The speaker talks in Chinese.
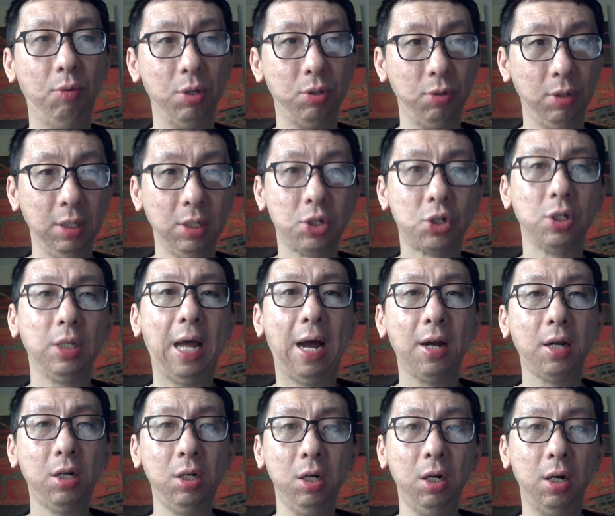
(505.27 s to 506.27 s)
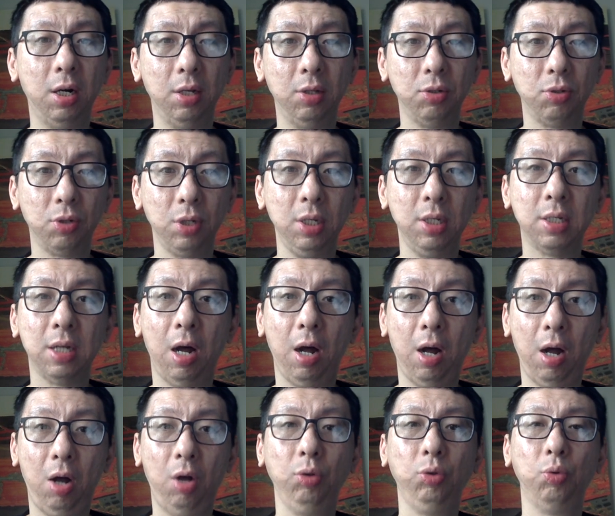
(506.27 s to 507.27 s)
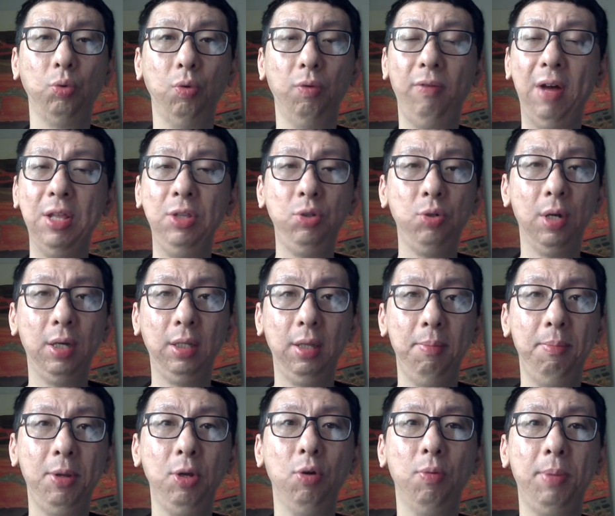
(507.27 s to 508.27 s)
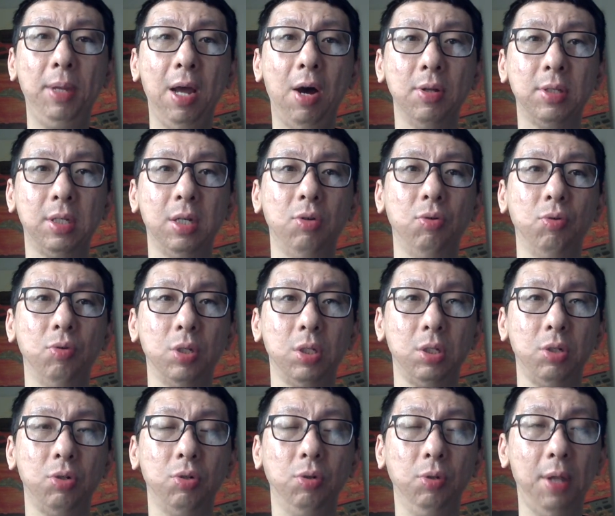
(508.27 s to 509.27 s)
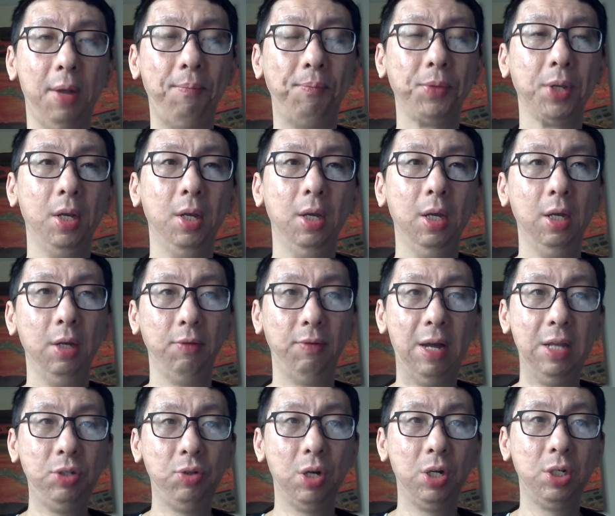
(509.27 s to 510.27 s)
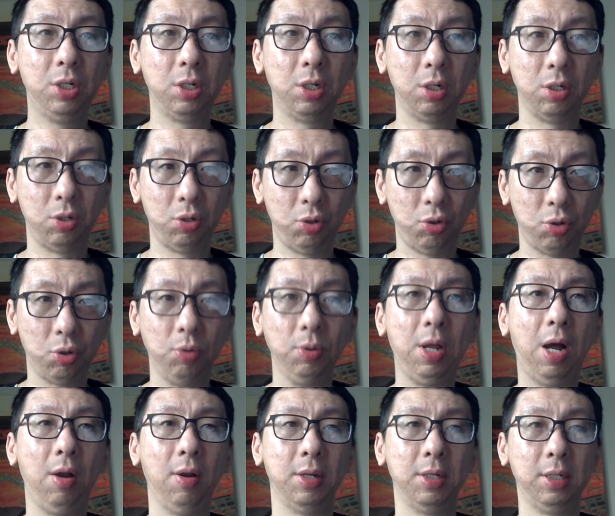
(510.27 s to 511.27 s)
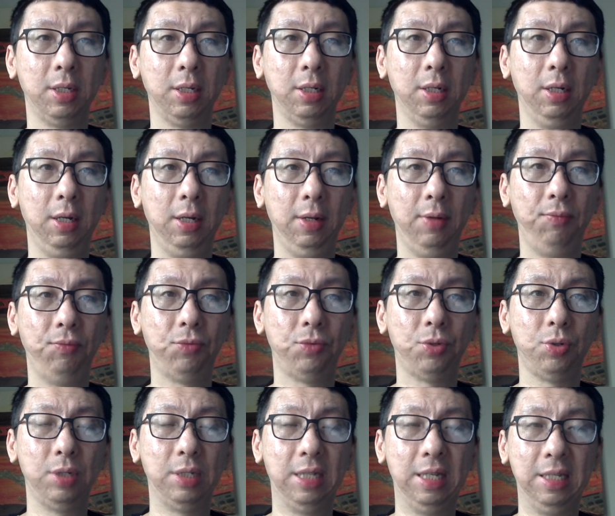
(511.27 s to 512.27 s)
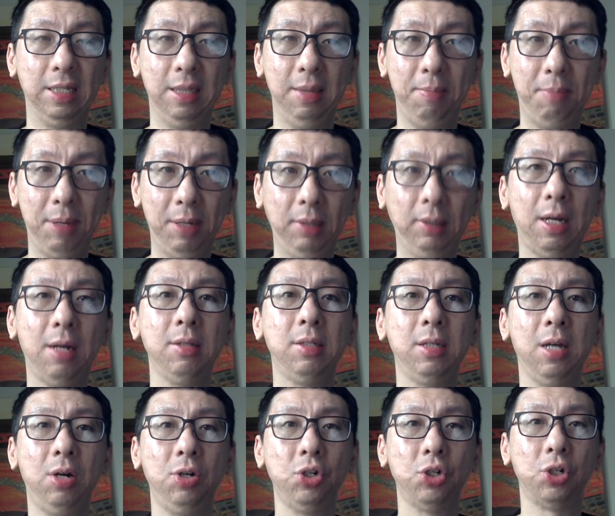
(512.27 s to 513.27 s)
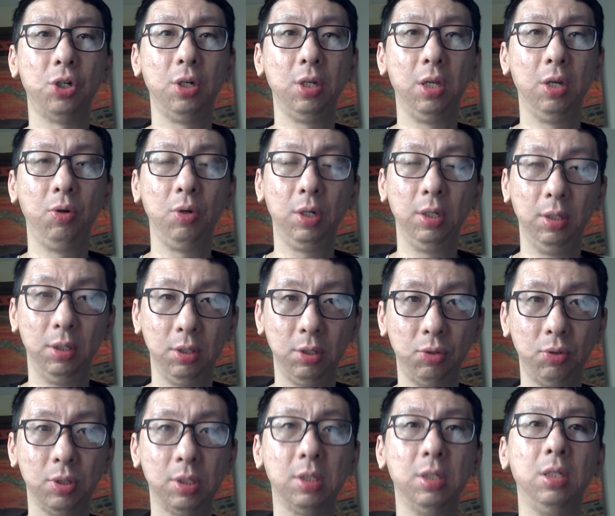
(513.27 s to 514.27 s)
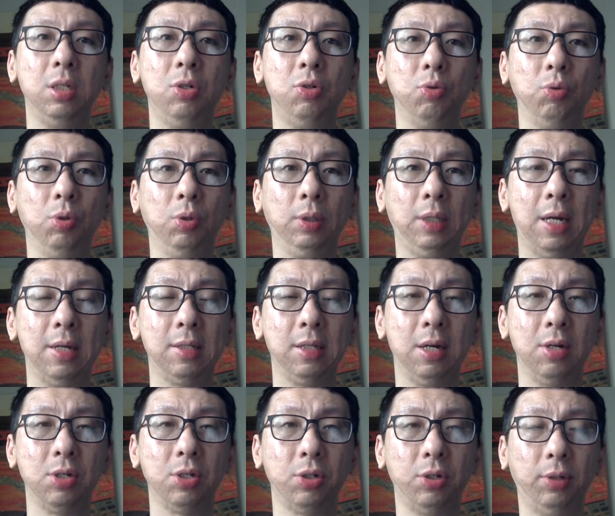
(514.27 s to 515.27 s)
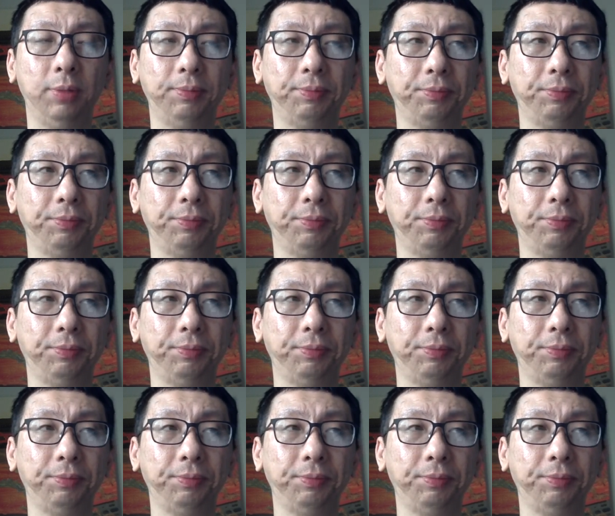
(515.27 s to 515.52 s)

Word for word: 我觉得是他个人就是一场豪赌，完全他没有必要介入其中的，完全是冲到了这个最前线，被人当枪使，也有可能就是自己主动当枪使。